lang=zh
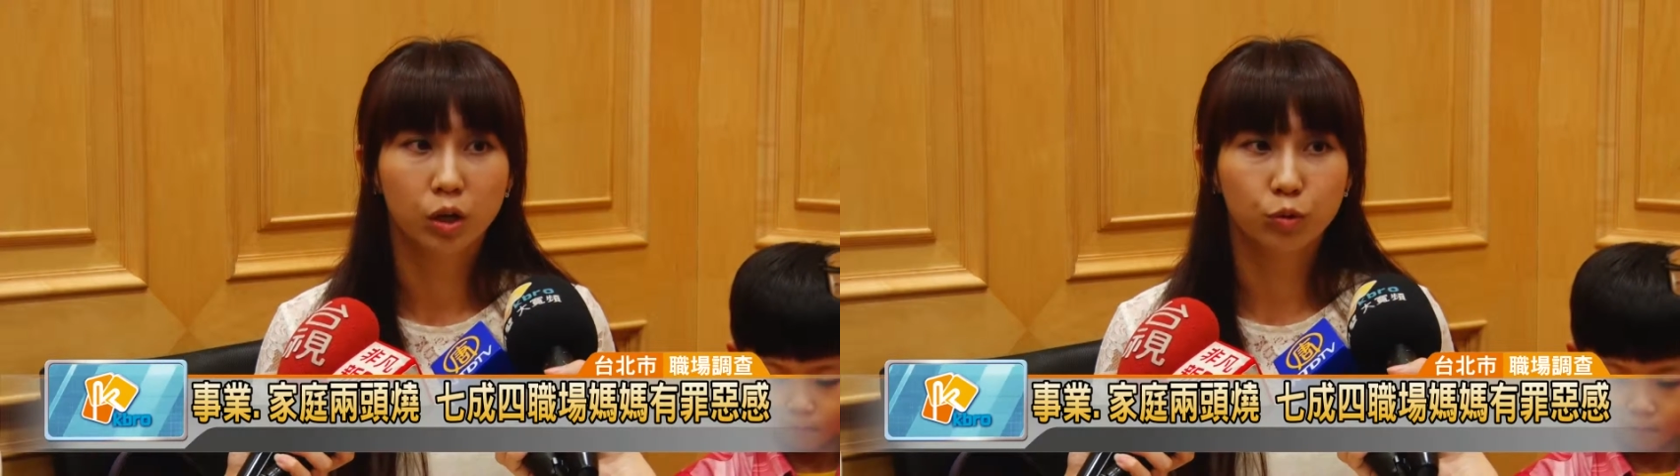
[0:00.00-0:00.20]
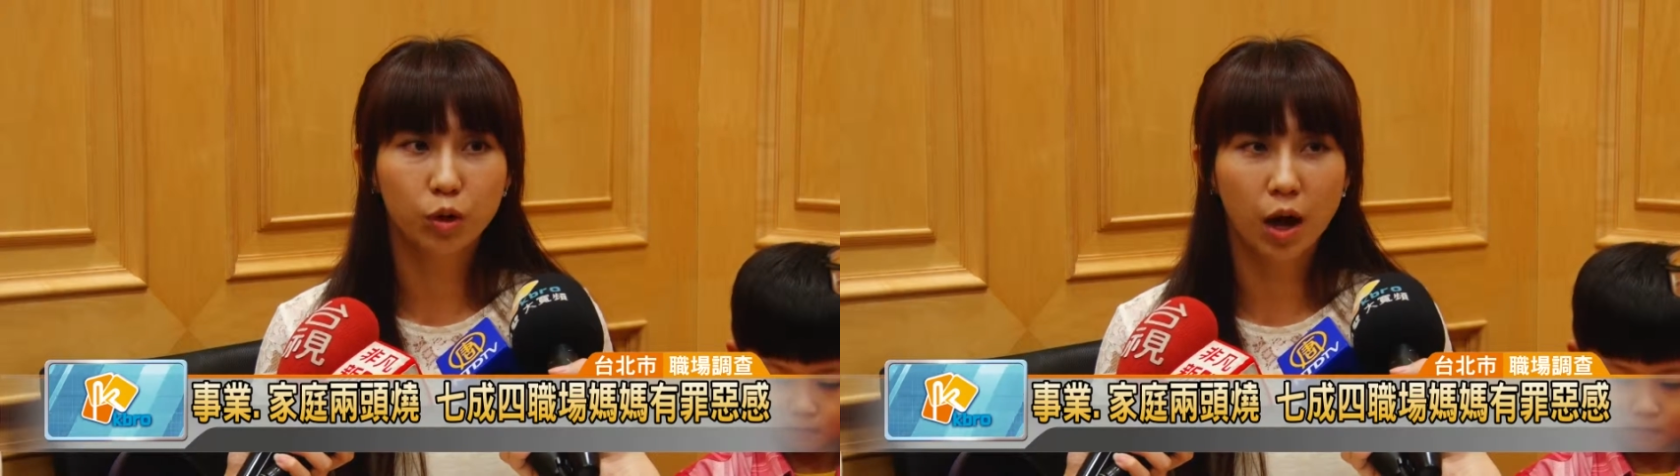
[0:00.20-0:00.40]

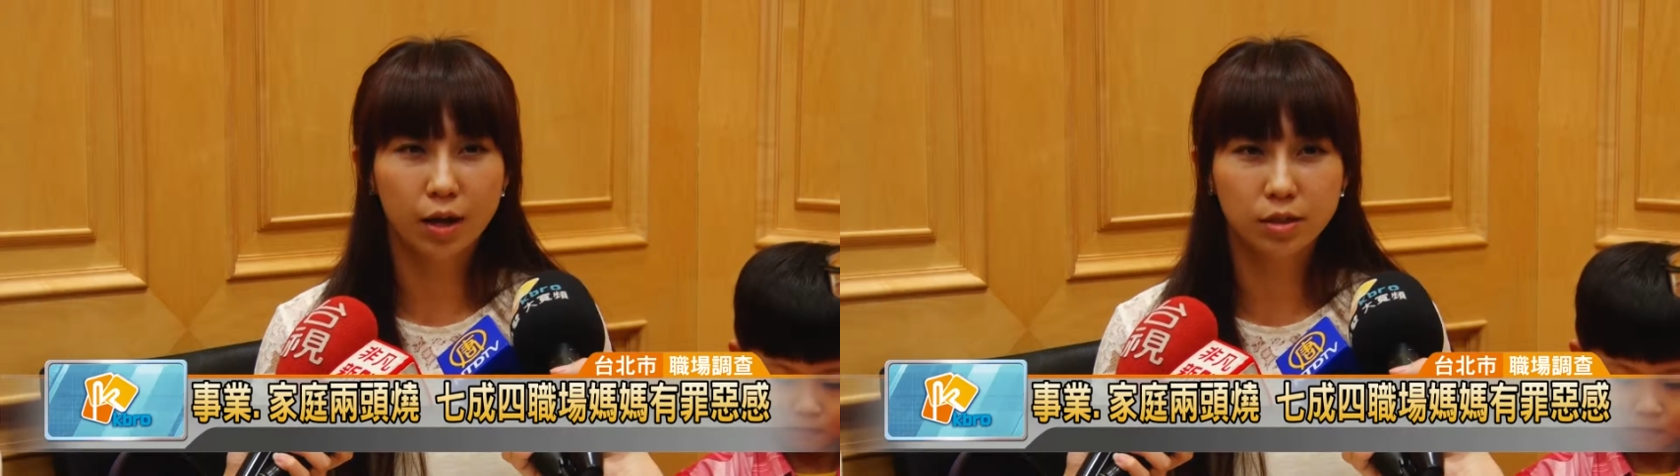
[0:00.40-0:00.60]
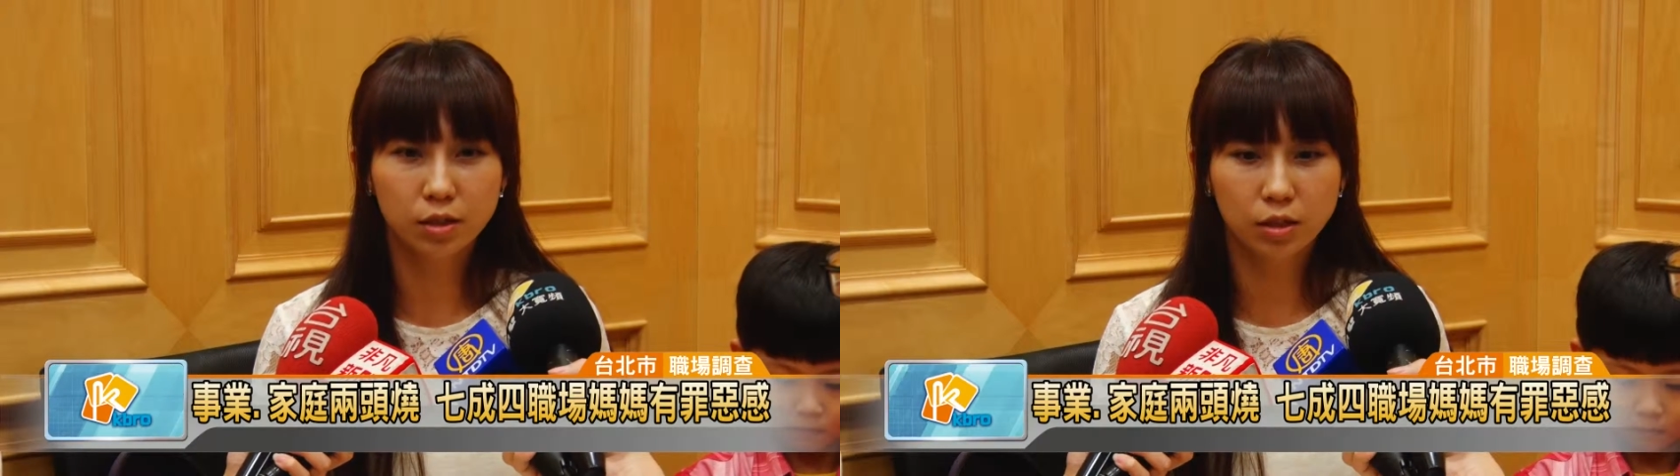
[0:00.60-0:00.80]
因为
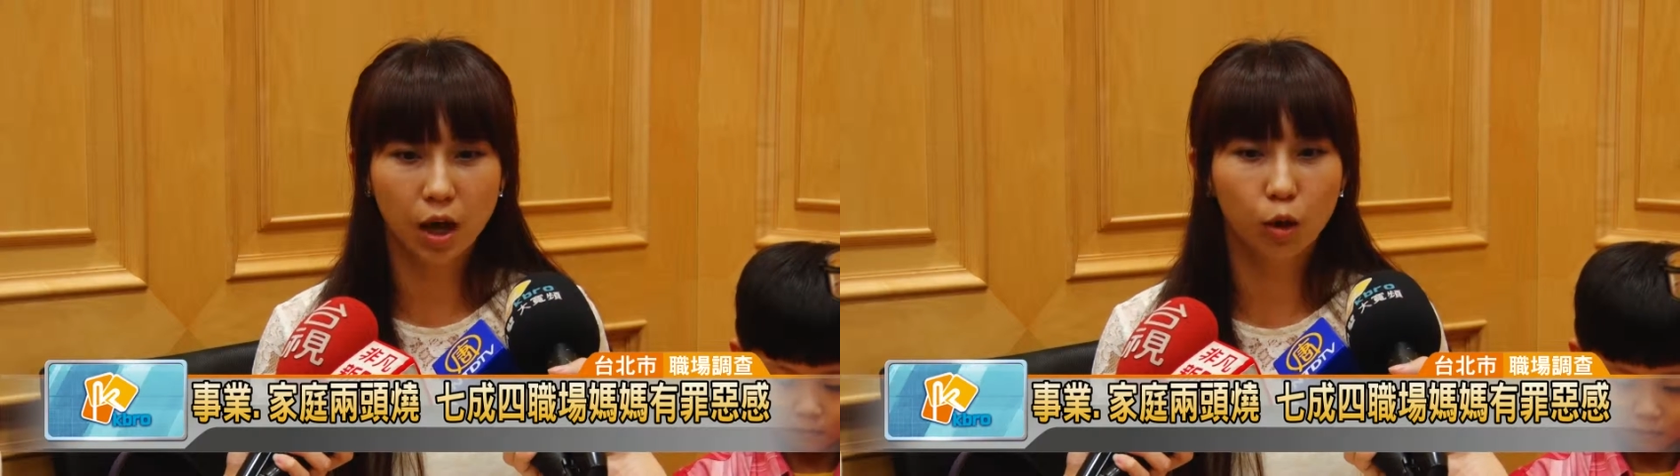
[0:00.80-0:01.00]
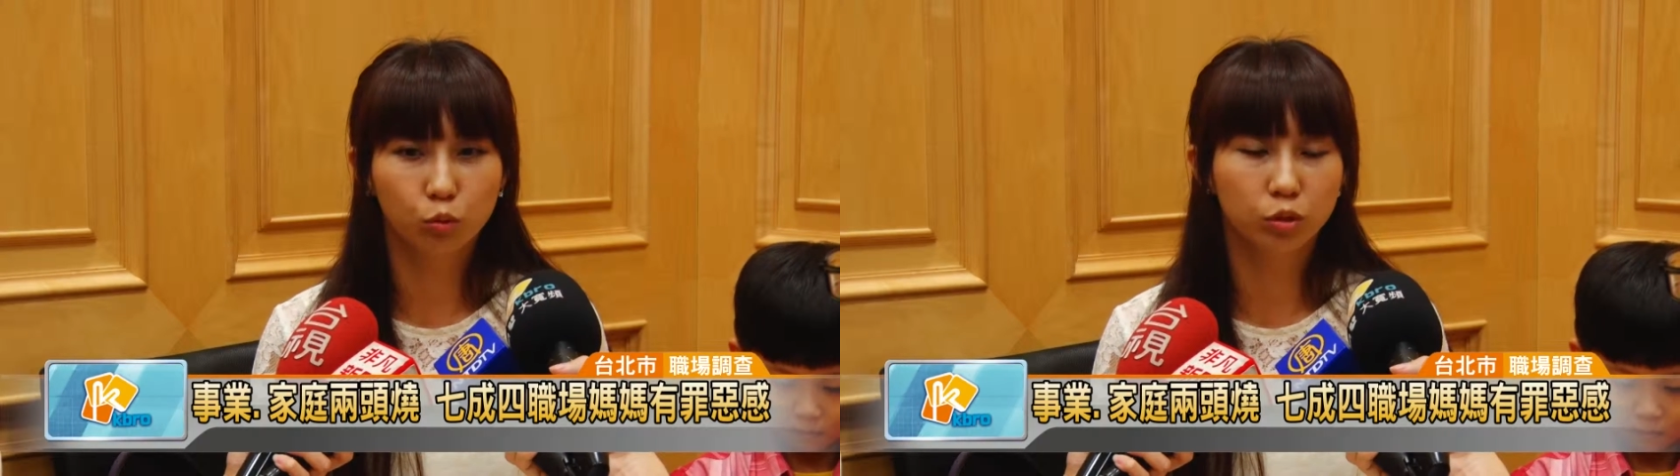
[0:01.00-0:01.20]
还是
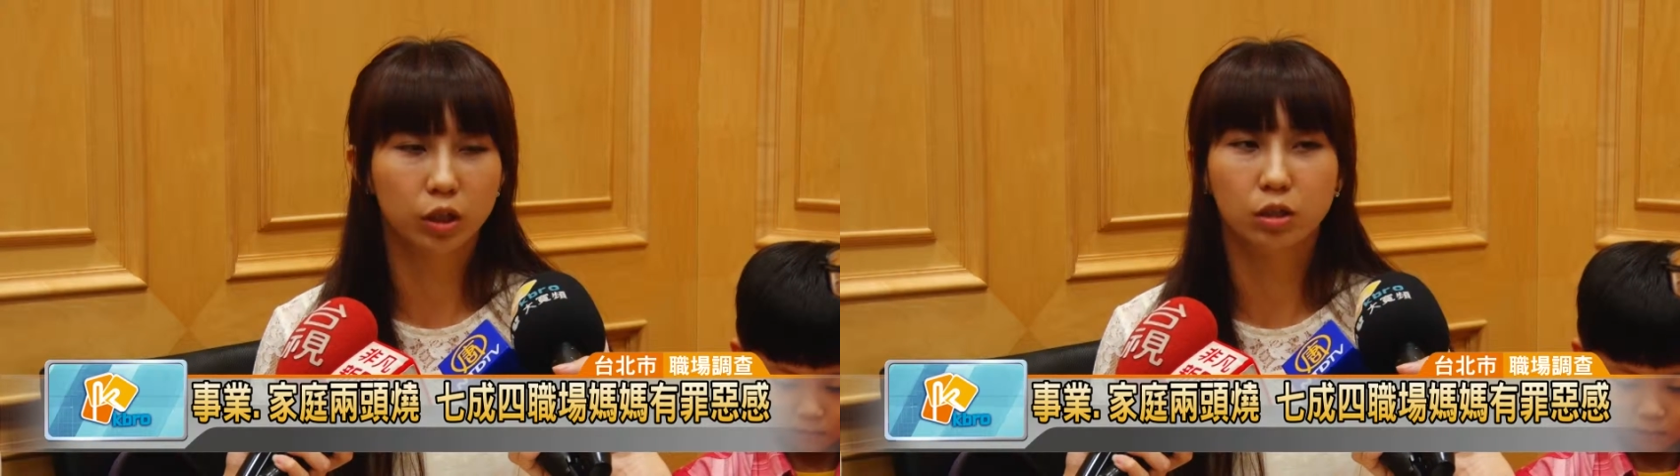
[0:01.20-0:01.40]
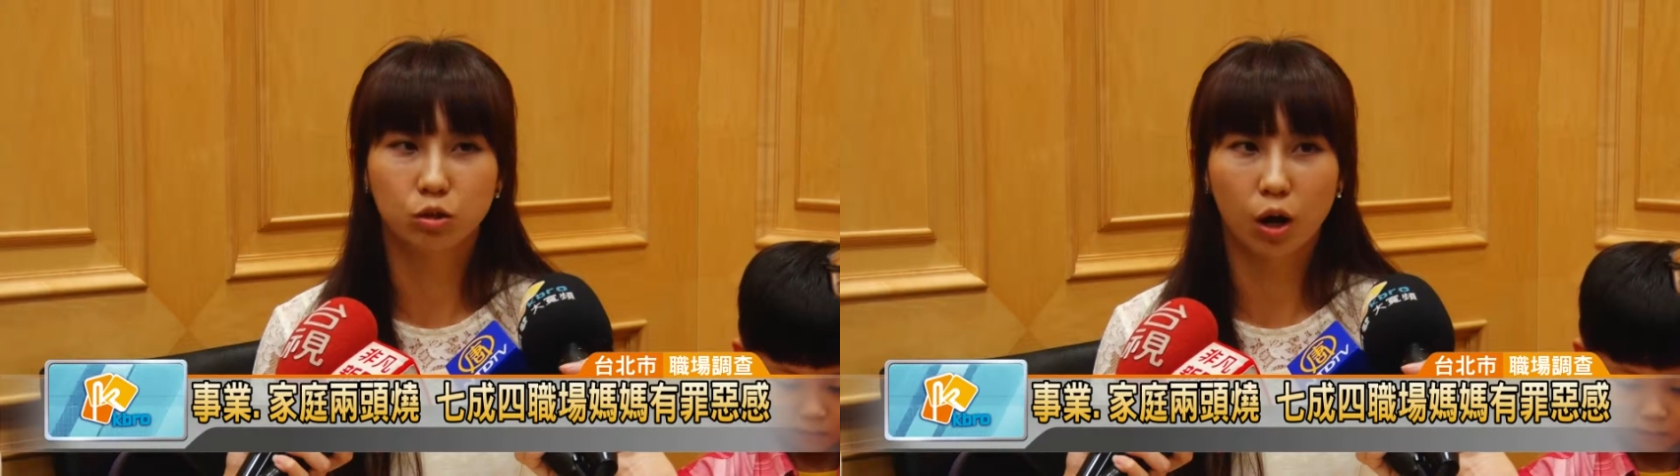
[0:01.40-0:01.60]
下午五
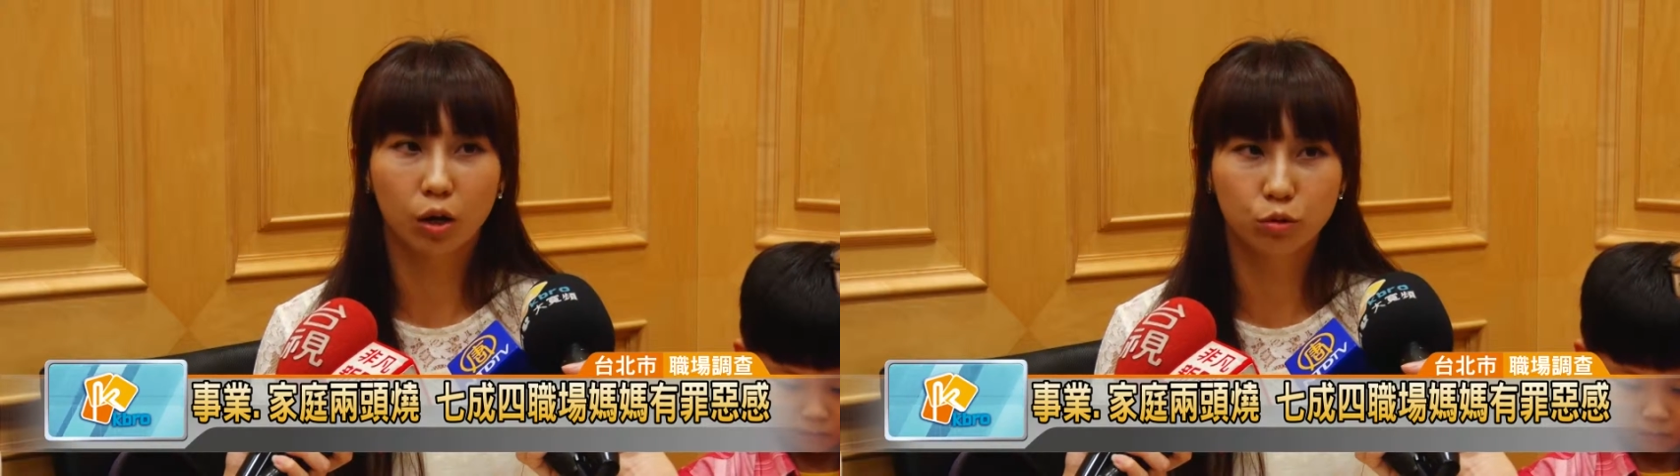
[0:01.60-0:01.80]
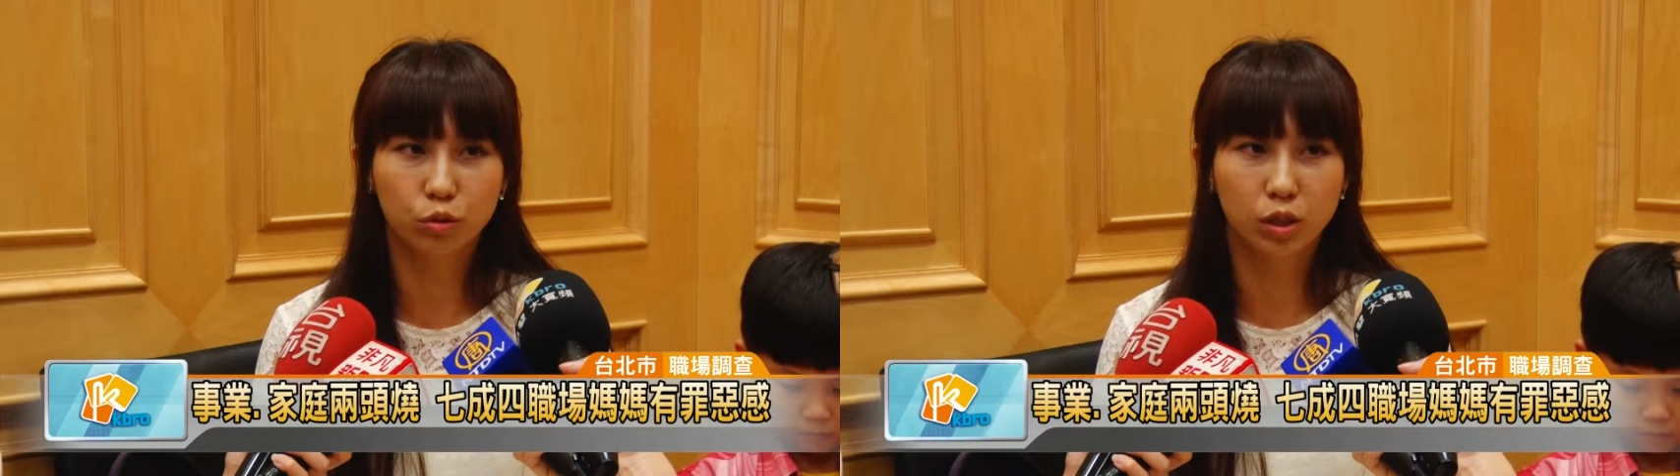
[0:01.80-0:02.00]
点的时候
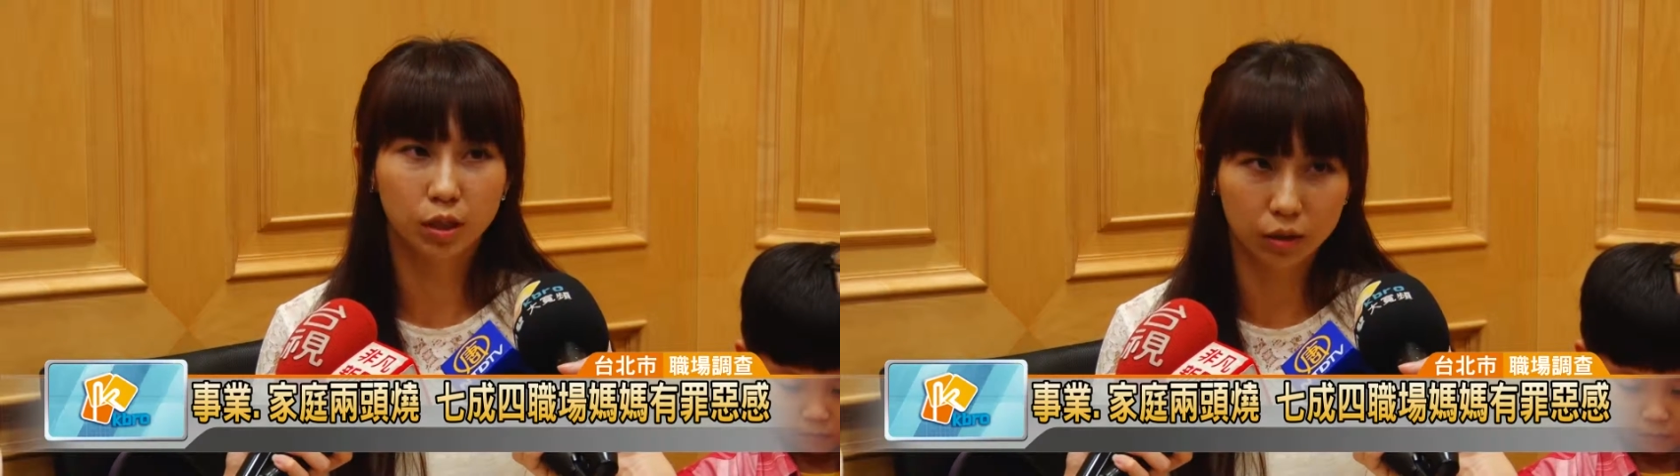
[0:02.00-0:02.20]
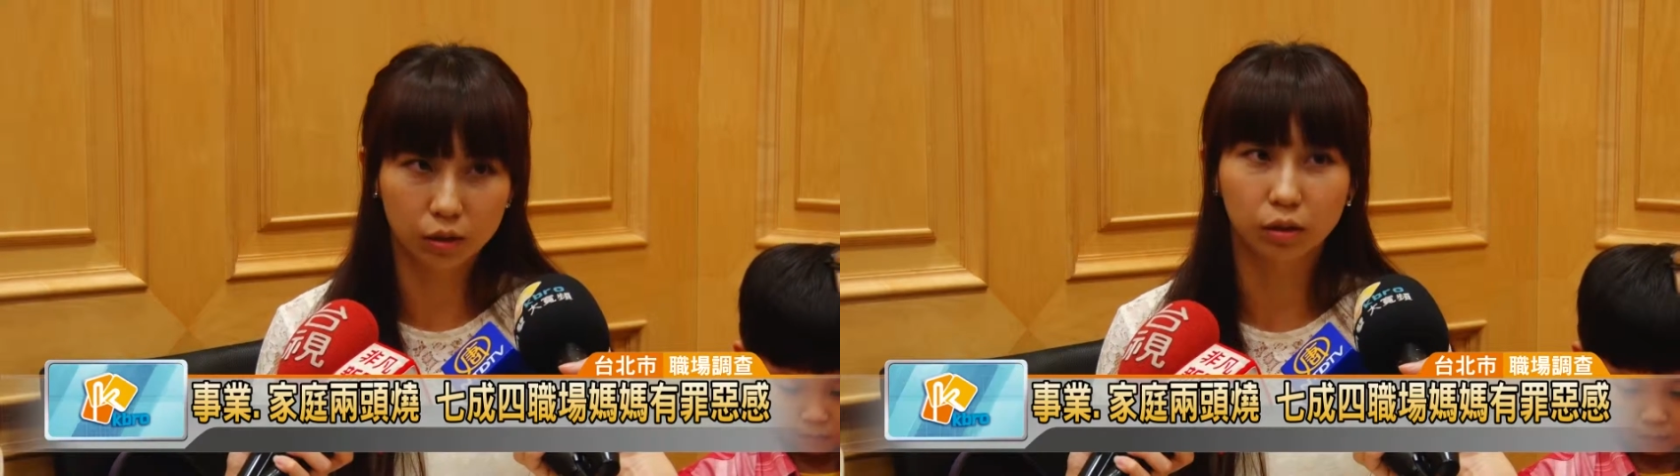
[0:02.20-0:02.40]
要去接哥